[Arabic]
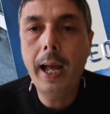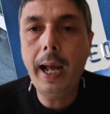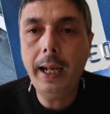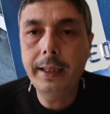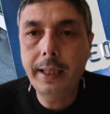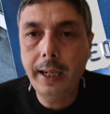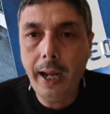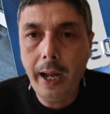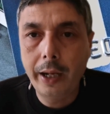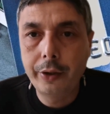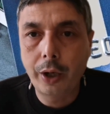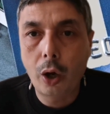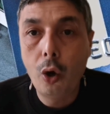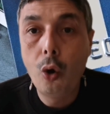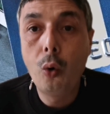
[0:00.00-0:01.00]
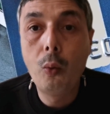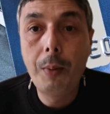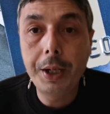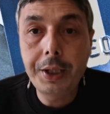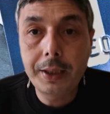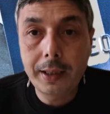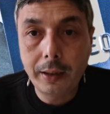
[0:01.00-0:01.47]
احسن حاجه
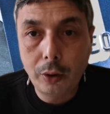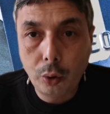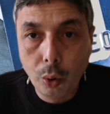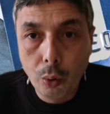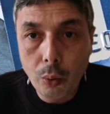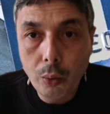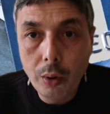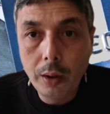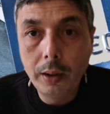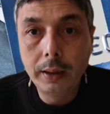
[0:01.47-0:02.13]
وباش تسدو